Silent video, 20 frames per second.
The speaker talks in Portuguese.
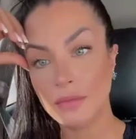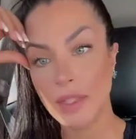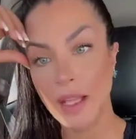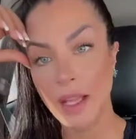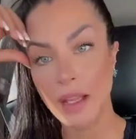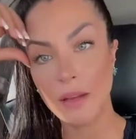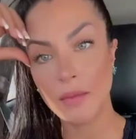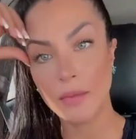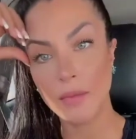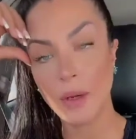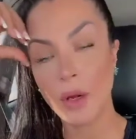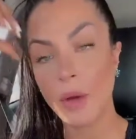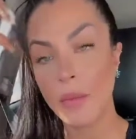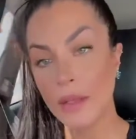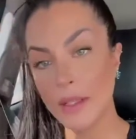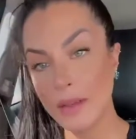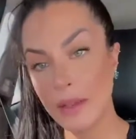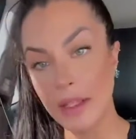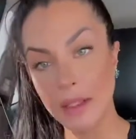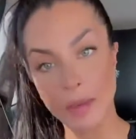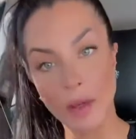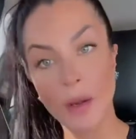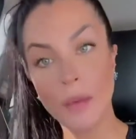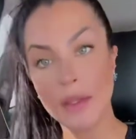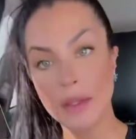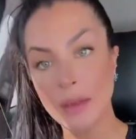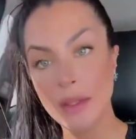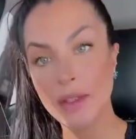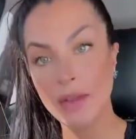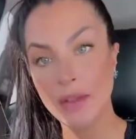né? As
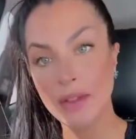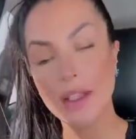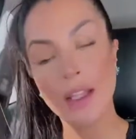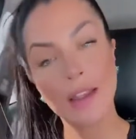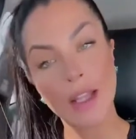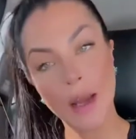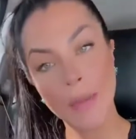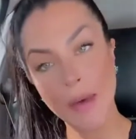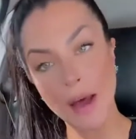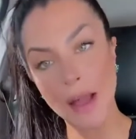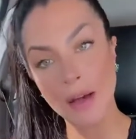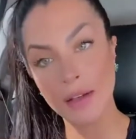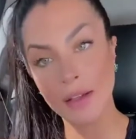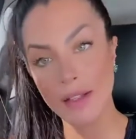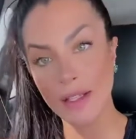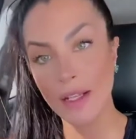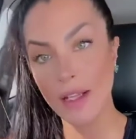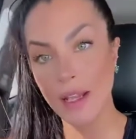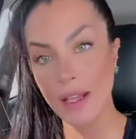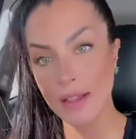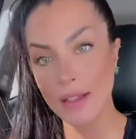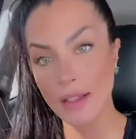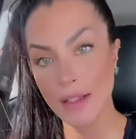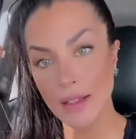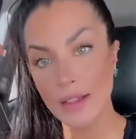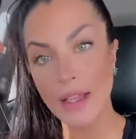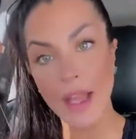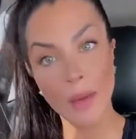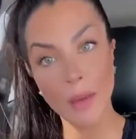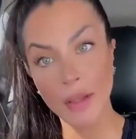próprias pessoas que trabalham nas
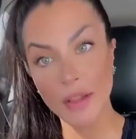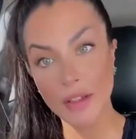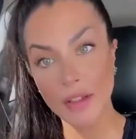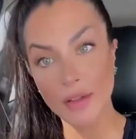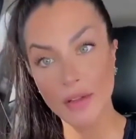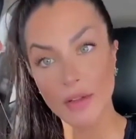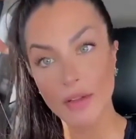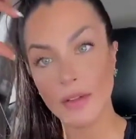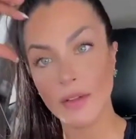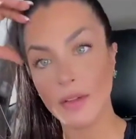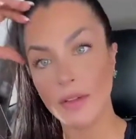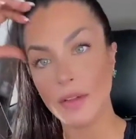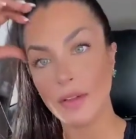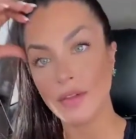delegacias sabem disso,